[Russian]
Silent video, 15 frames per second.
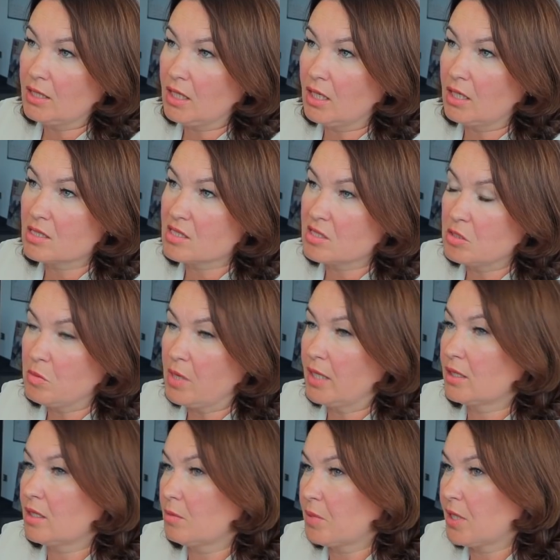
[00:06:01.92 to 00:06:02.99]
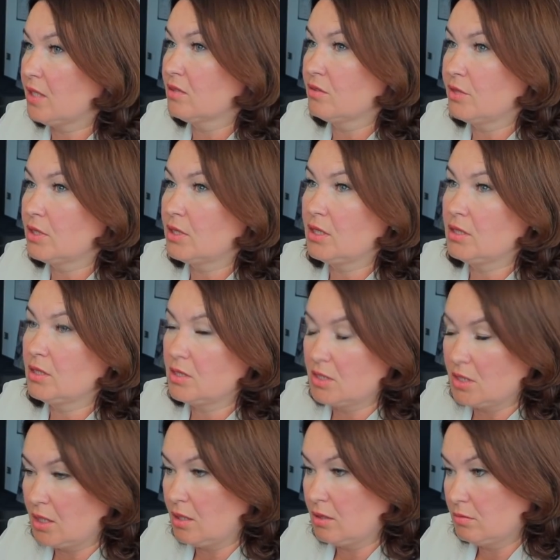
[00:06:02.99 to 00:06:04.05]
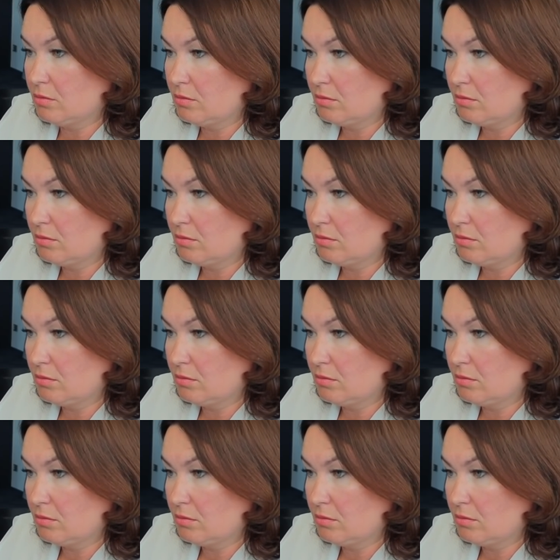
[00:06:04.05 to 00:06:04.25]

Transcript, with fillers: она занимает, как правило, 2-3 недели.